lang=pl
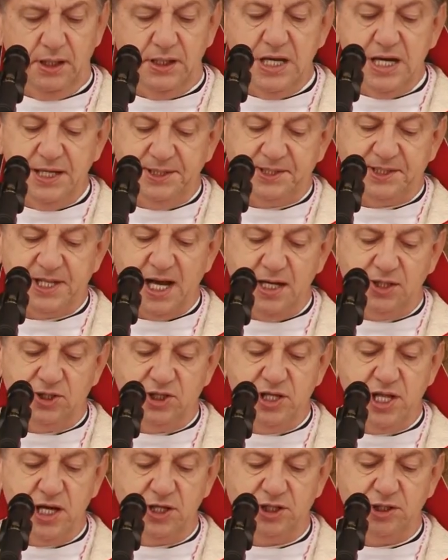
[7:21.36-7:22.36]
Jest
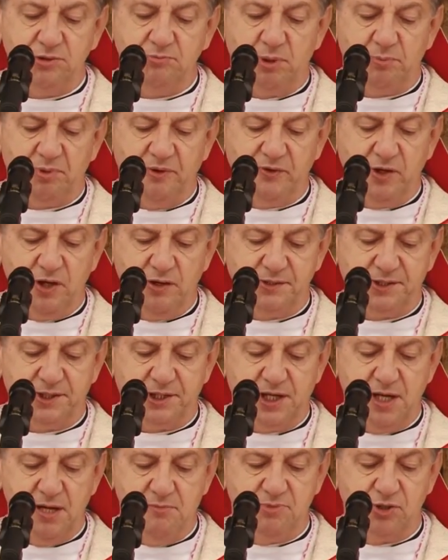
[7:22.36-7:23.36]
także naszym
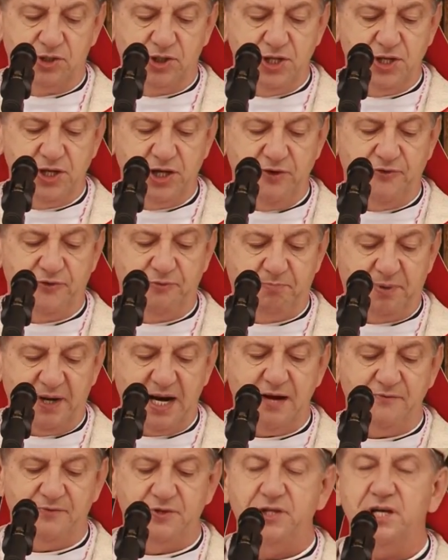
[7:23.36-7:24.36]
obowiązkiem życie w
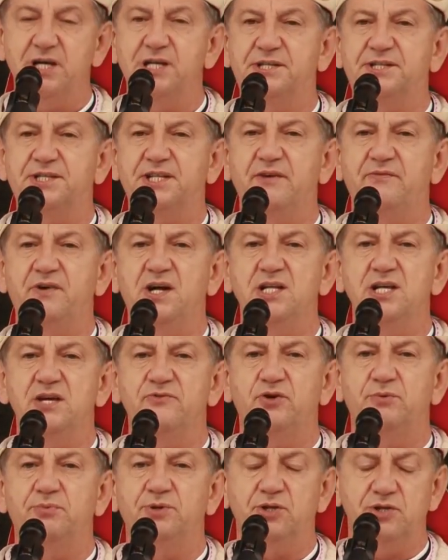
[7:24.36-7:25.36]
prawdzie i stawanie
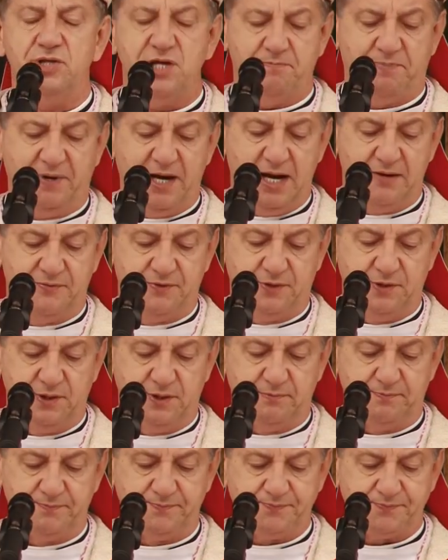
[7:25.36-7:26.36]
w obronie
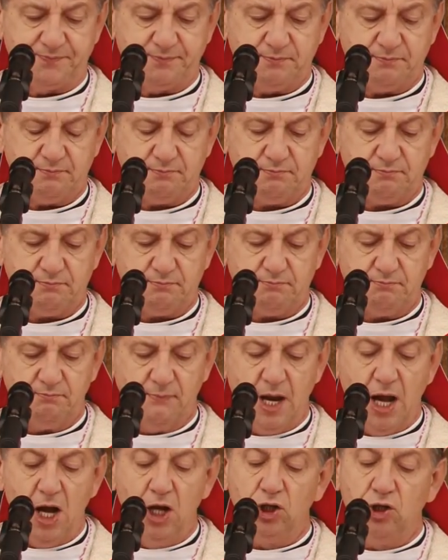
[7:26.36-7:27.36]
prawdy.
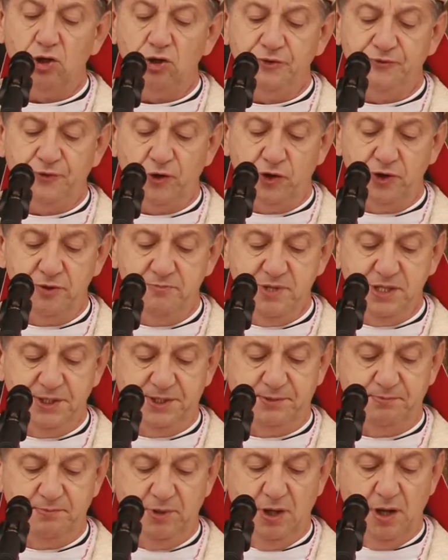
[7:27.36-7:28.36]

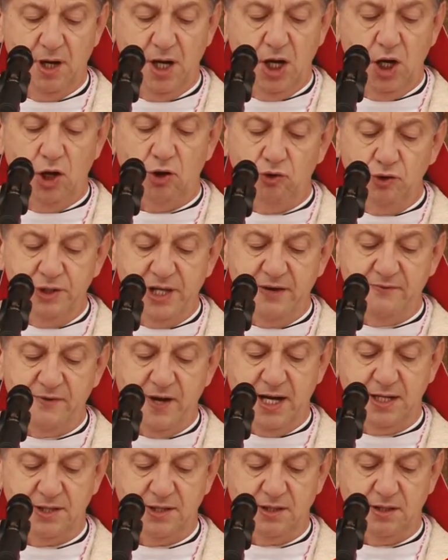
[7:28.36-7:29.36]
Konformizm,
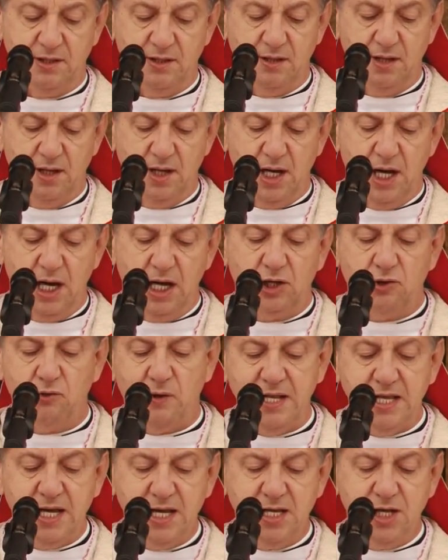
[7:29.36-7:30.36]
udawanie,
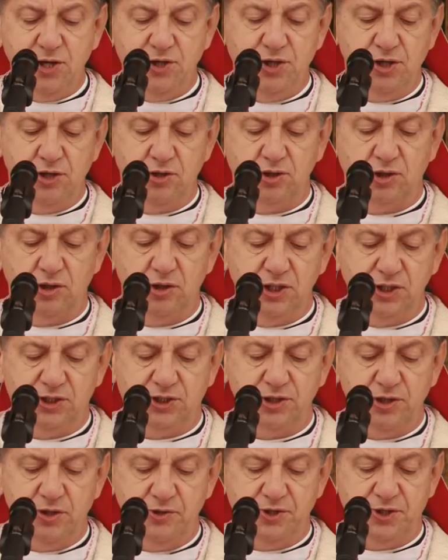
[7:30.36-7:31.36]
kłanianie się
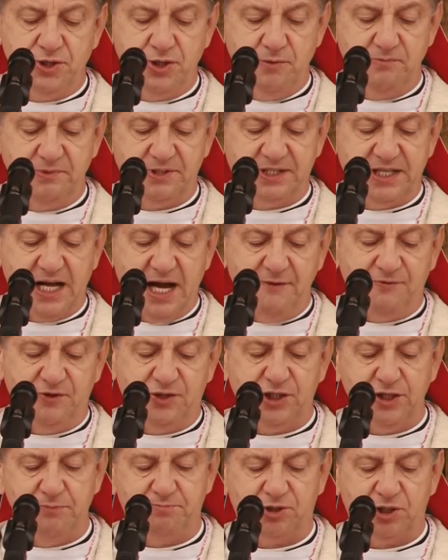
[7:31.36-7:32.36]
okolicznościom
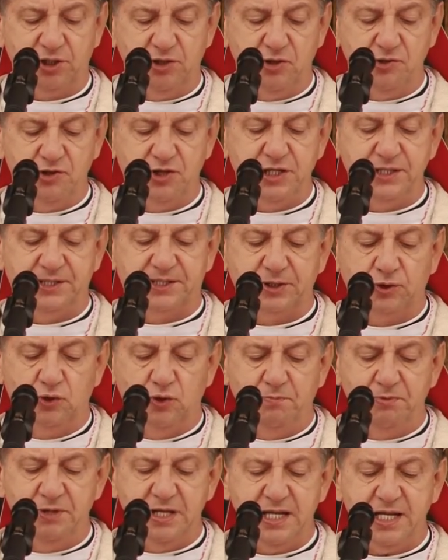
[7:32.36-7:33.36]
zawsze przynosi
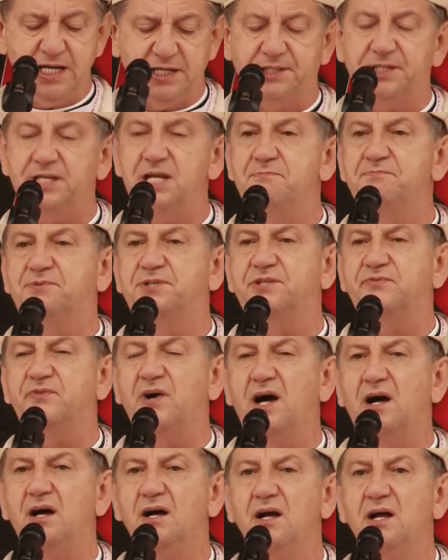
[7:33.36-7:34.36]
zgubne
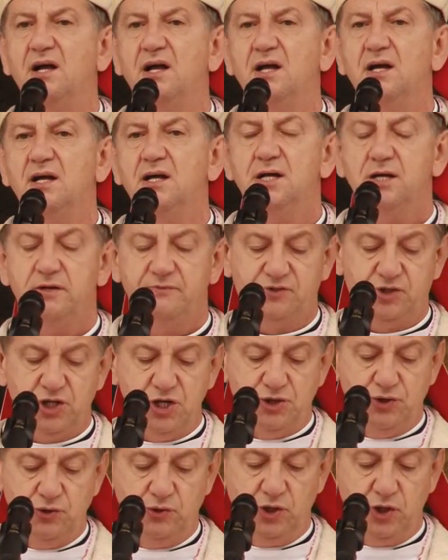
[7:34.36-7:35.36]
następstwa w
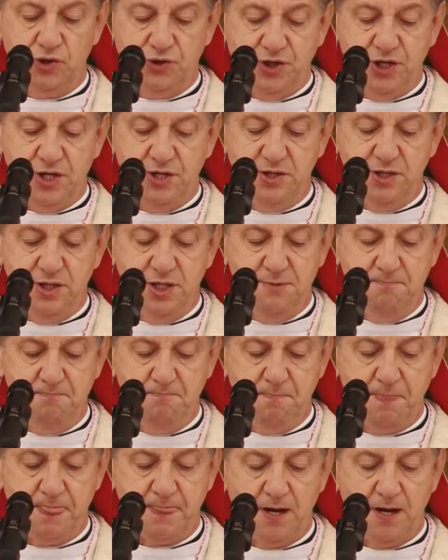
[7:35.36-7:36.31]
życiu rodzinnym,